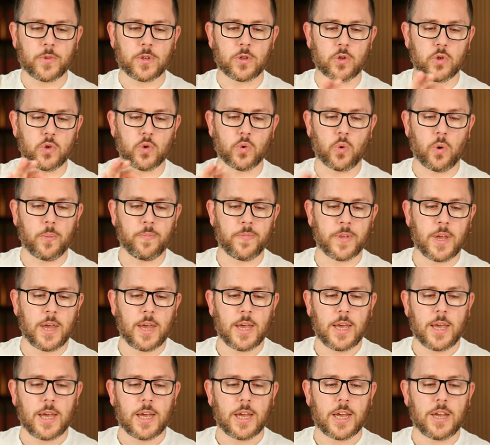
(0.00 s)
So,
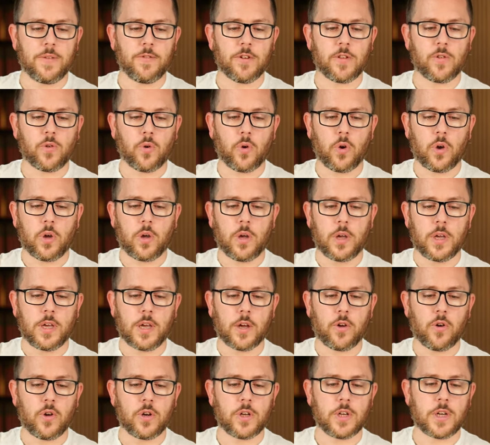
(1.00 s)
gehen wir zurück.
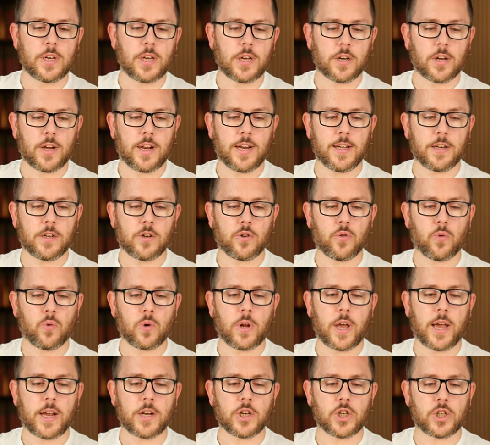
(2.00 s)
Hier könnt ihr den
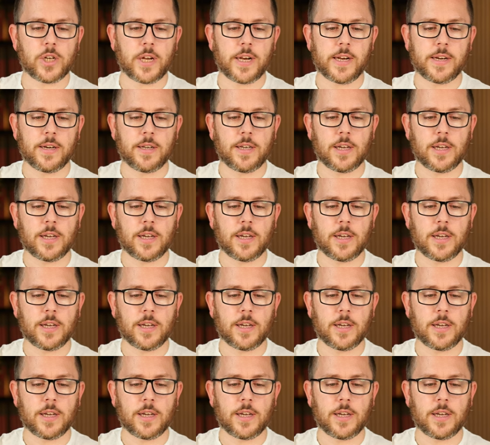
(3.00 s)
Klingelton einstellen.